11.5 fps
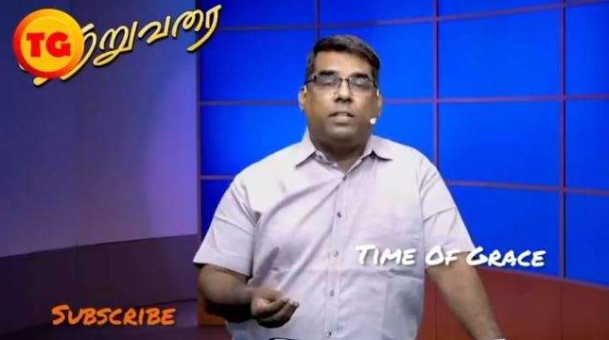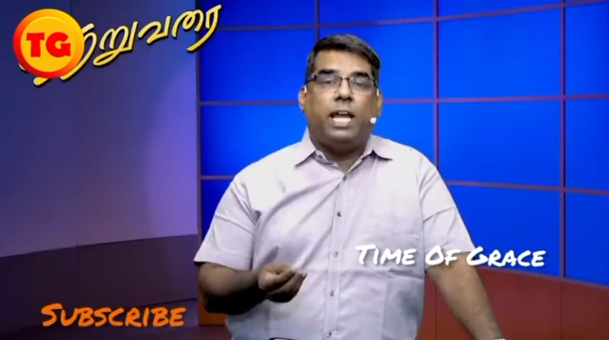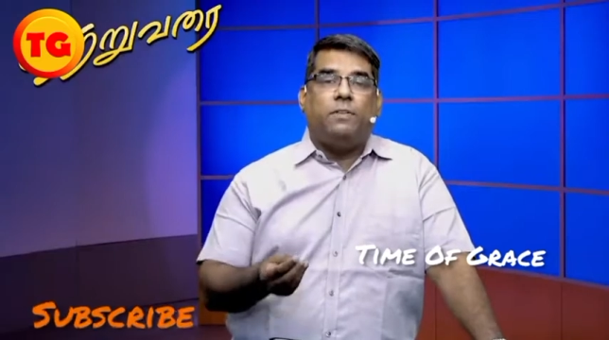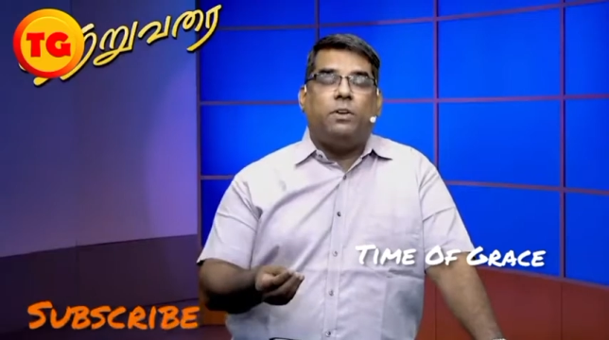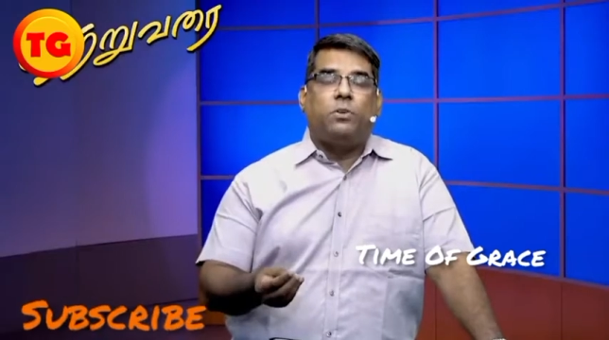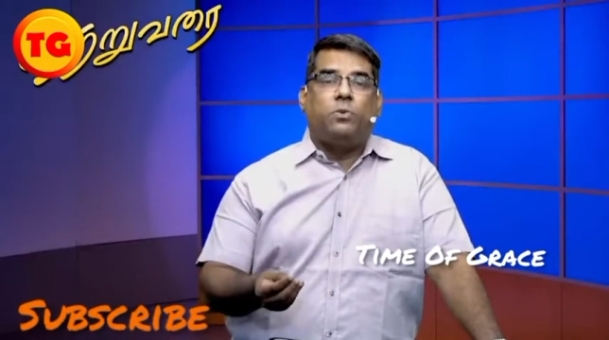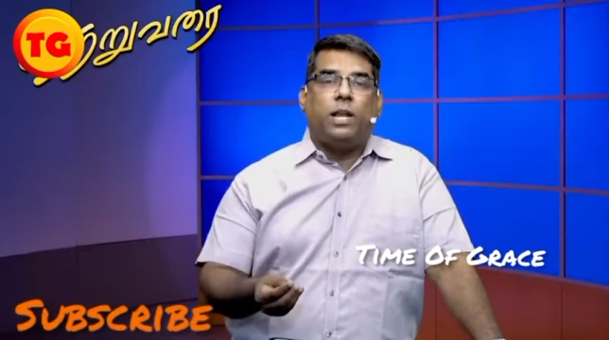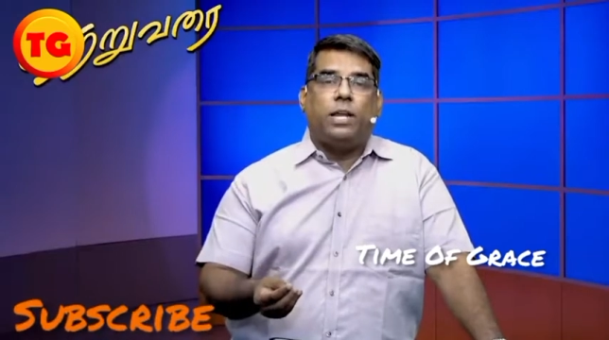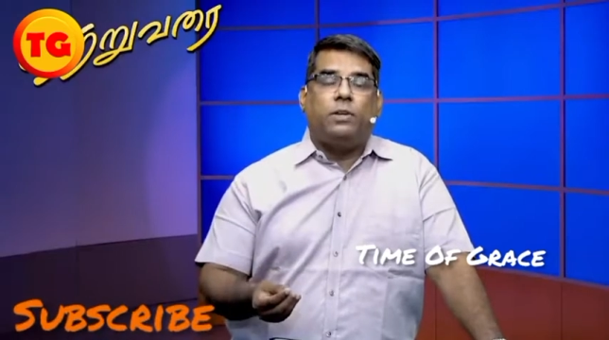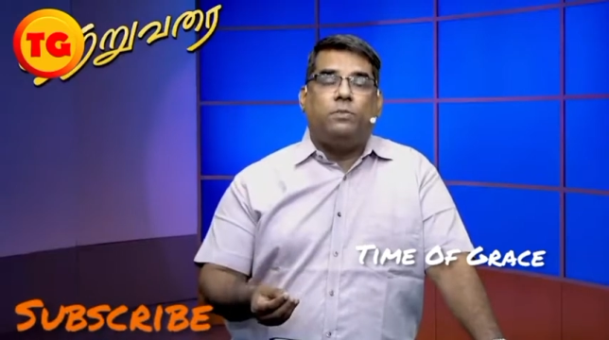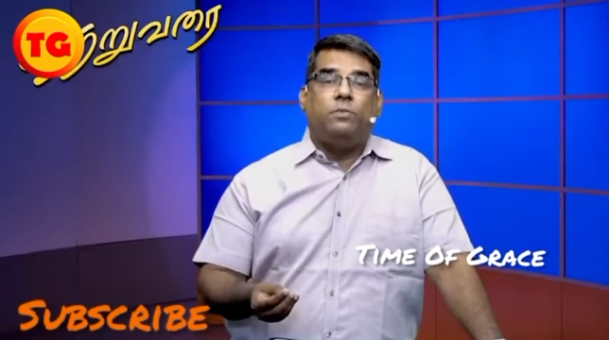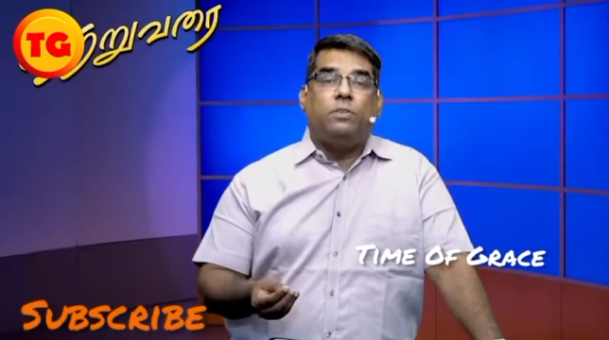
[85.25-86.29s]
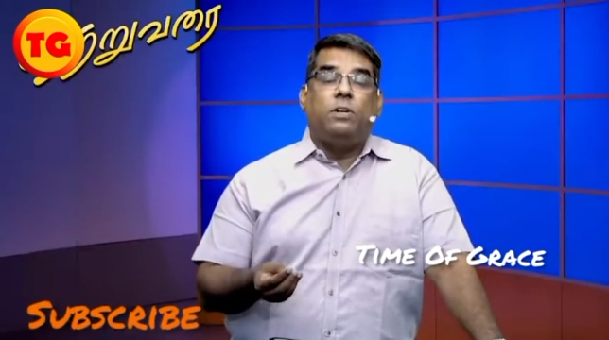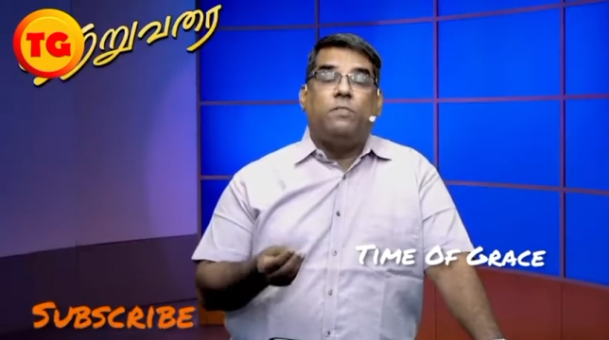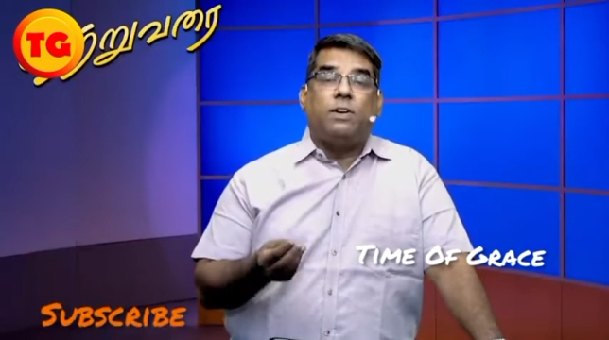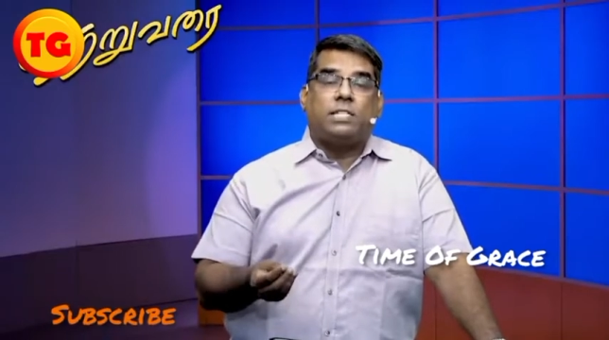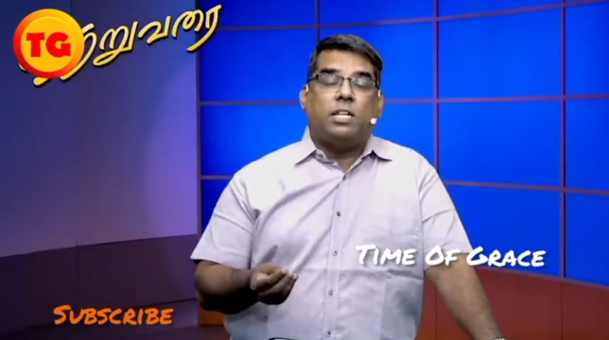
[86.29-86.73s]
தேவனுக்குள்ளாயும்
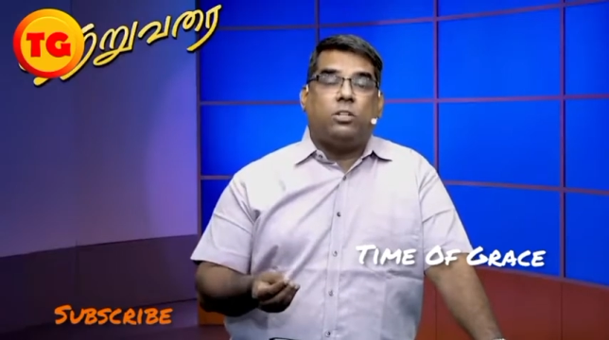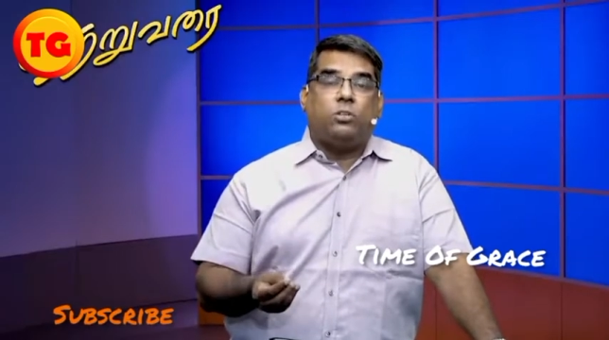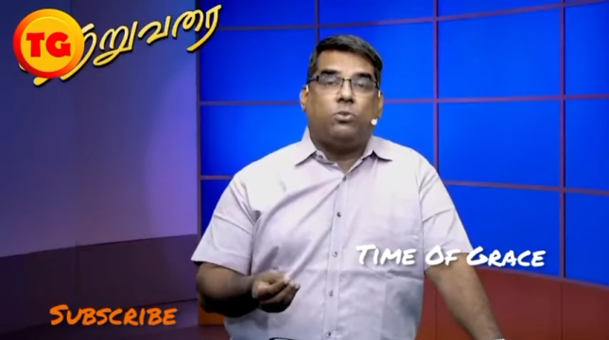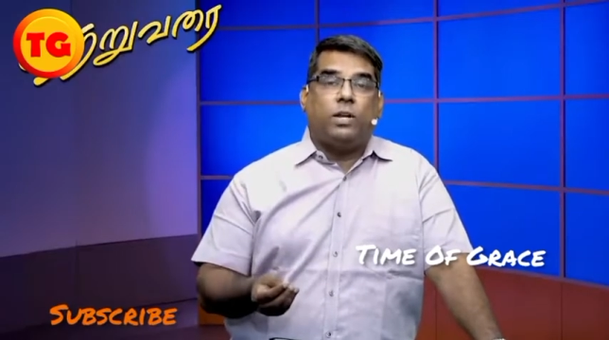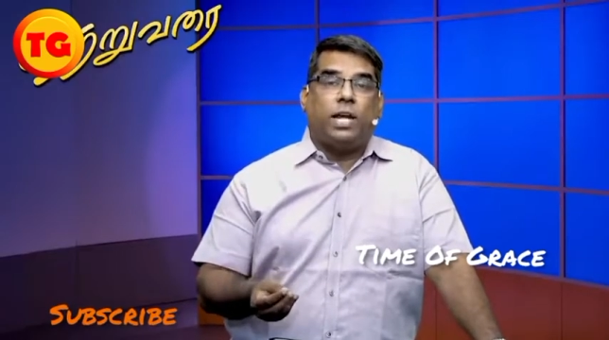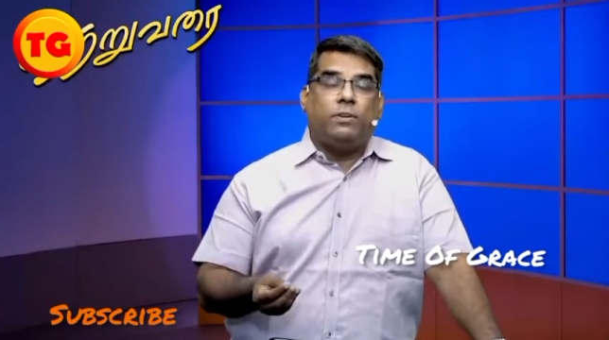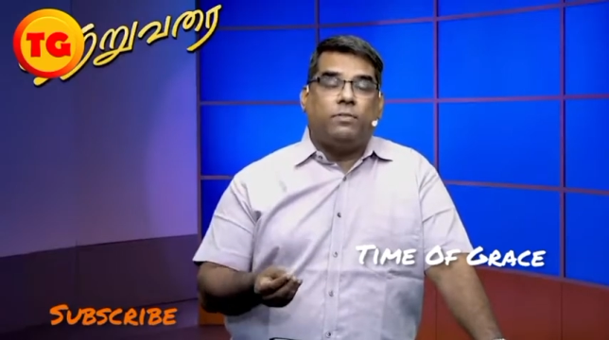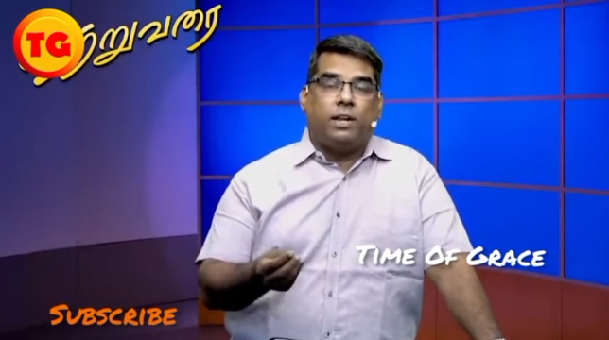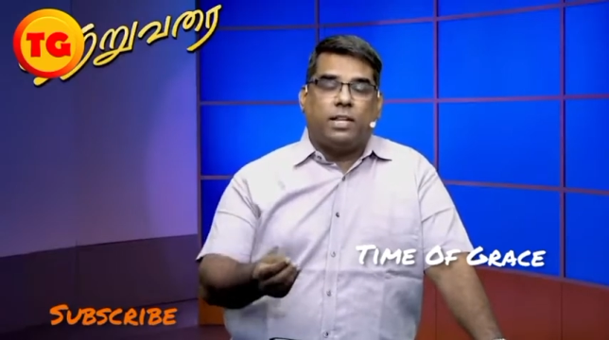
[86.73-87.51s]
வசனத்துக்குள்ளாயும்